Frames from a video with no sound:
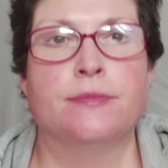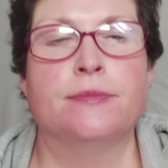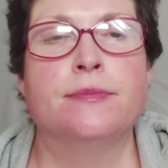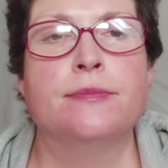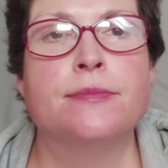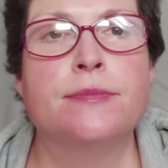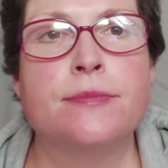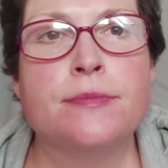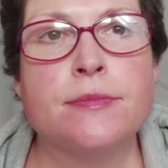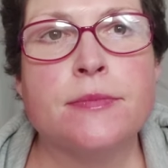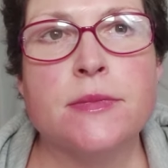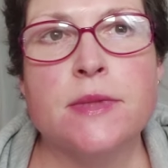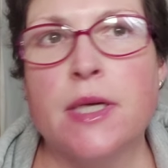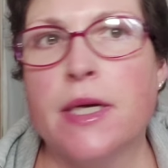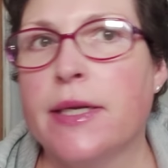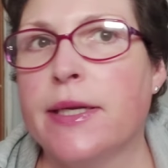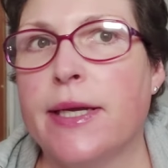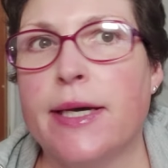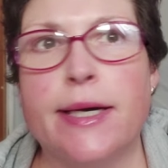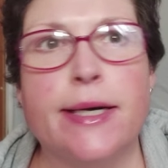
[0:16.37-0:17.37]
Hm,
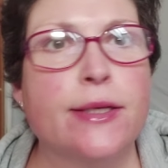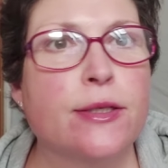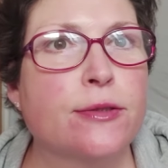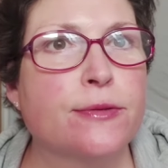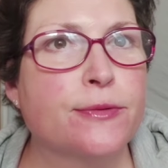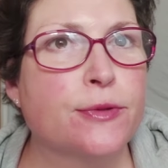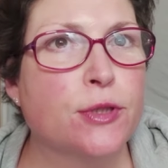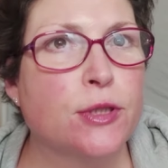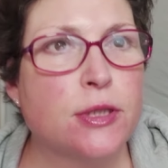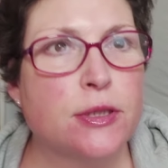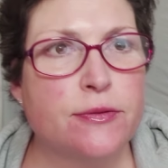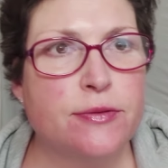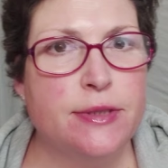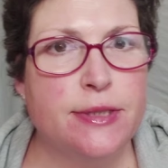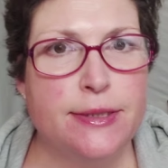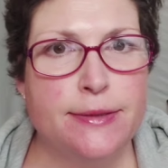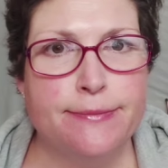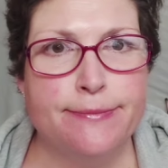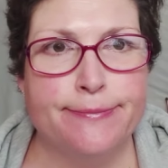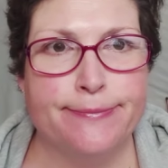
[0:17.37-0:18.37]
keine Ahnung,
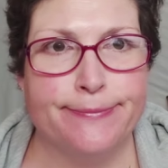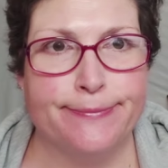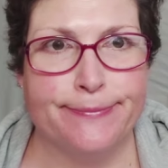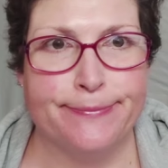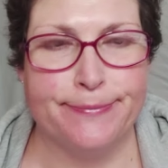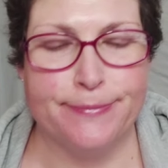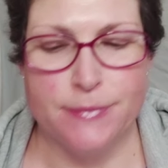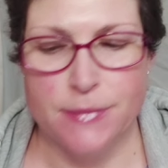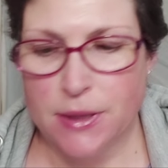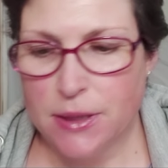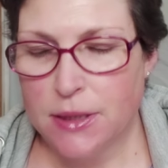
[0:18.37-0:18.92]
irgendwie. Hm.